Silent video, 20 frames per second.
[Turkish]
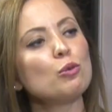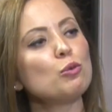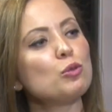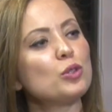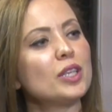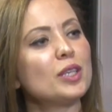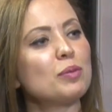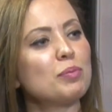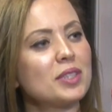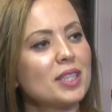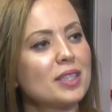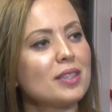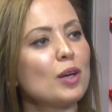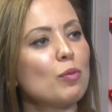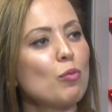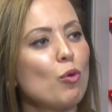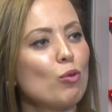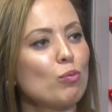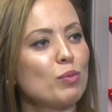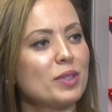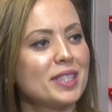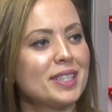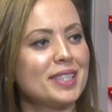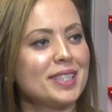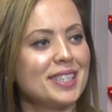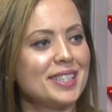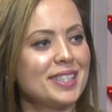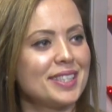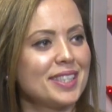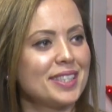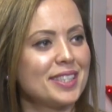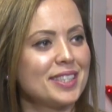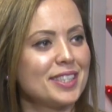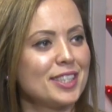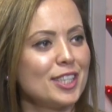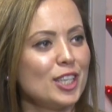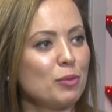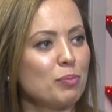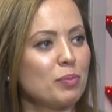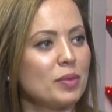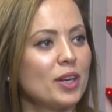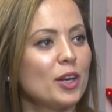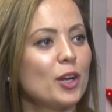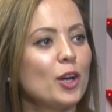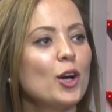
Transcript: üzerimize tam olmasını isteriz değil mi?